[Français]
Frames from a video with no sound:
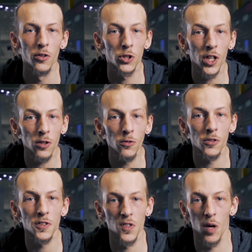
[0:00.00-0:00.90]
Dans chacune
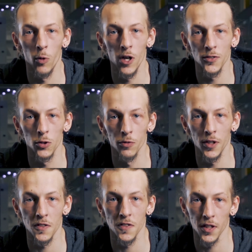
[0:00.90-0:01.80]
de ces armoires se
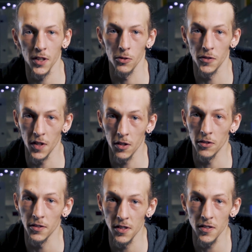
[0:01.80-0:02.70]
trouvait une série de
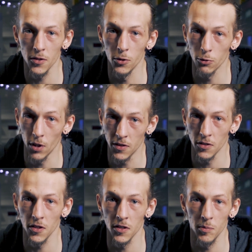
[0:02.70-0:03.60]
50 disques de
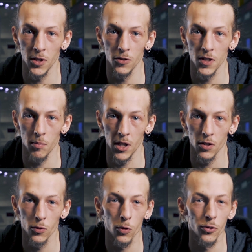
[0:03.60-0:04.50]
60 cm de
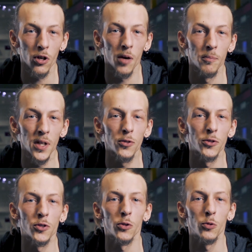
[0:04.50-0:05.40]
diamètre, tournant à
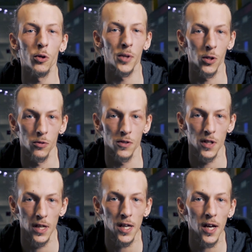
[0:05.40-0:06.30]
1200 tours minute
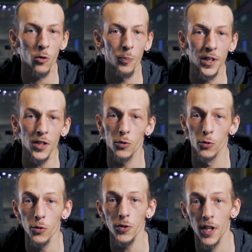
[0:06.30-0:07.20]
et accompagné de
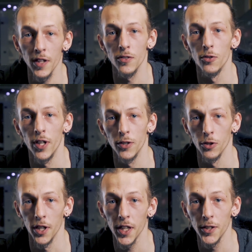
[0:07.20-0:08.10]
deux têtes de
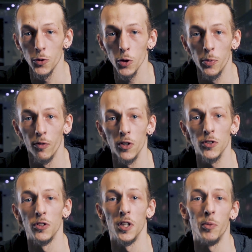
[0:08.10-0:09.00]
lecture-écriture pouvant
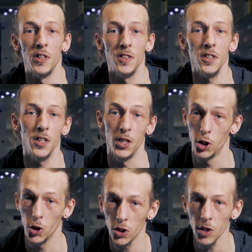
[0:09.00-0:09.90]
se déplacer et
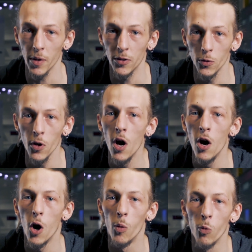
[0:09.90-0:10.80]
changer de plateau
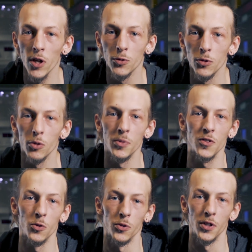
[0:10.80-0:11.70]
en moins d'une
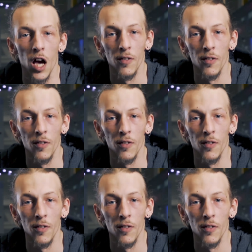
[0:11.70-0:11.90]
demi-seconde.